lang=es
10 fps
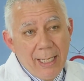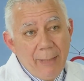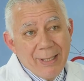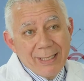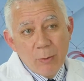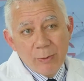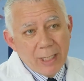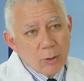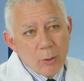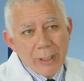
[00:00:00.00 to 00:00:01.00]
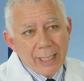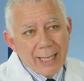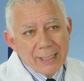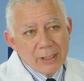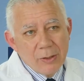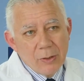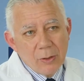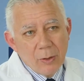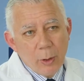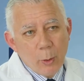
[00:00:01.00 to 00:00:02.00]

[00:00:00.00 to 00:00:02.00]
Y va a traer un trastorno de irrigación